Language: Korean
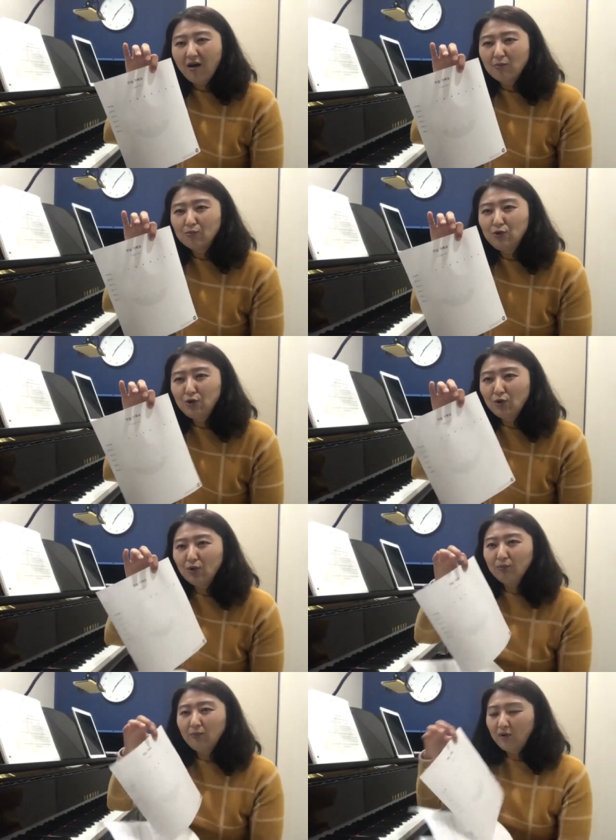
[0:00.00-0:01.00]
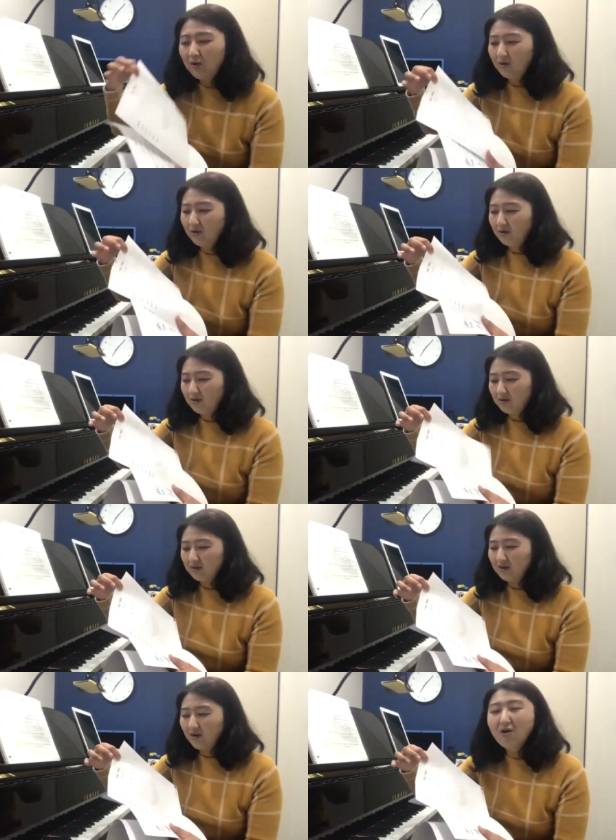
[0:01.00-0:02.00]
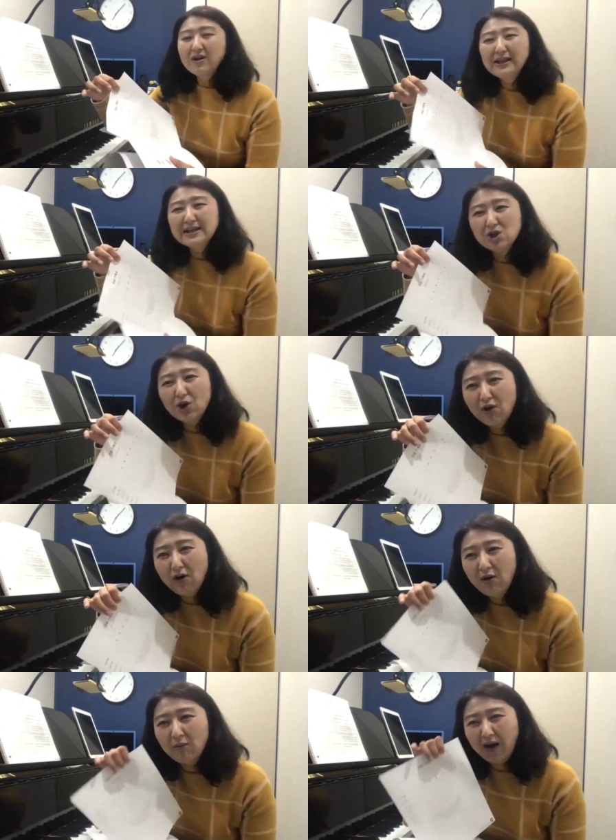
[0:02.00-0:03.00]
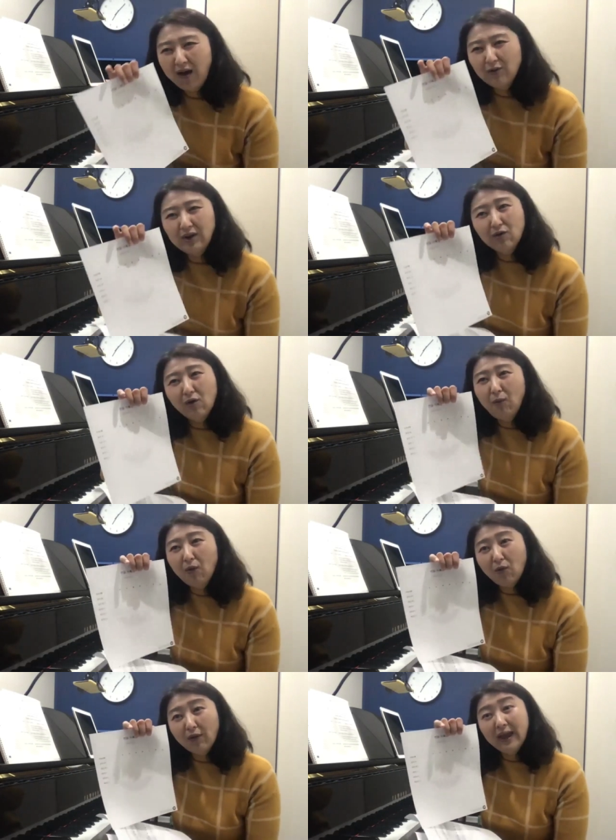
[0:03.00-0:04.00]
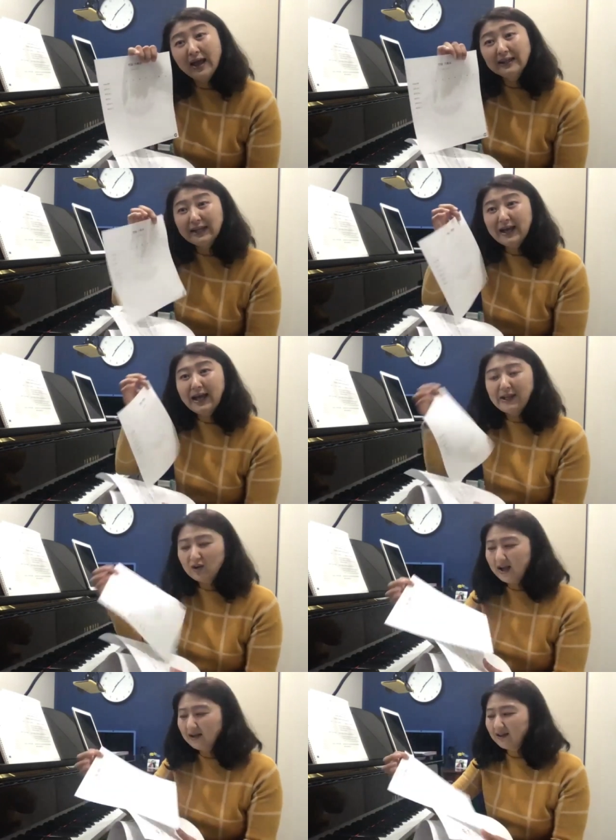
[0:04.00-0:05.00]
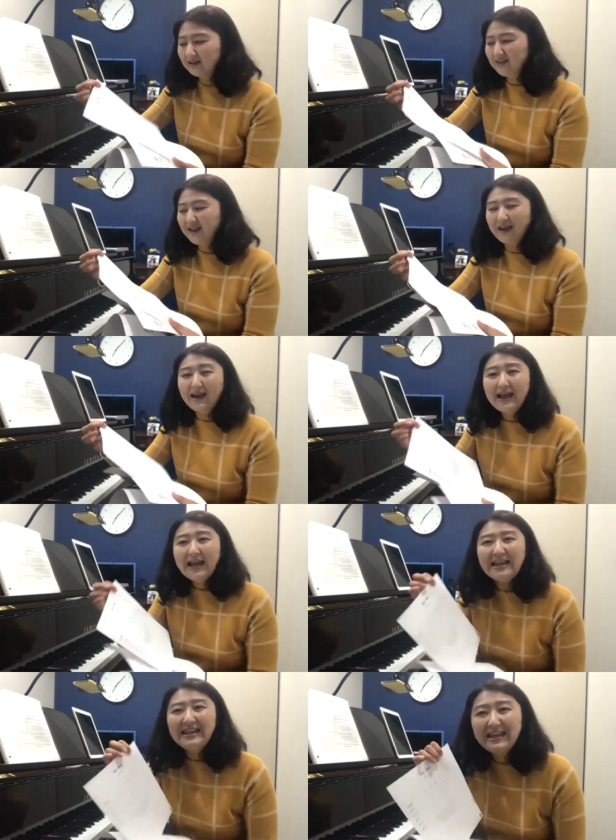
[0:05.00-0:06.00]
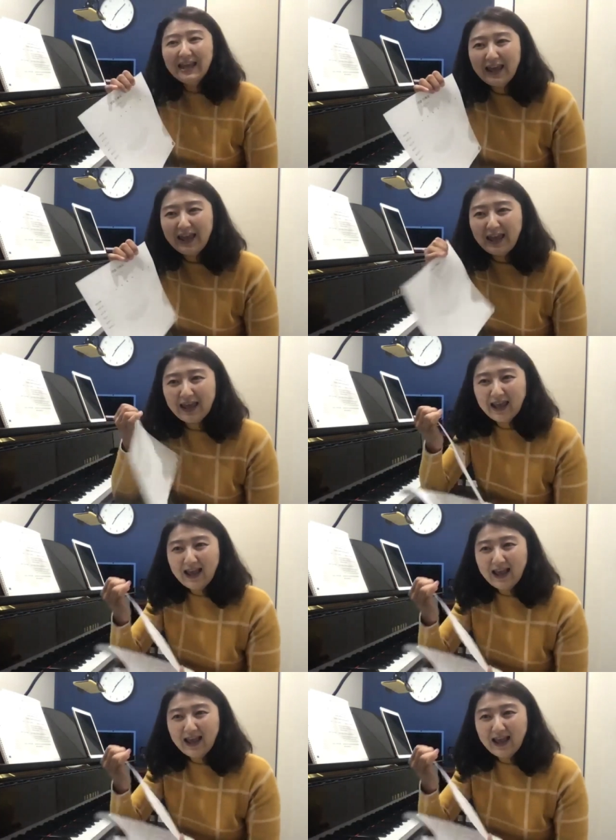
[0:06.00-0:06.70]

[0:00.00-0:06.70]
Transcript: 물론 뭐 어린이처럼 아 이런 거뭐꼭 해야 되나 이렇게 할 텐데 이게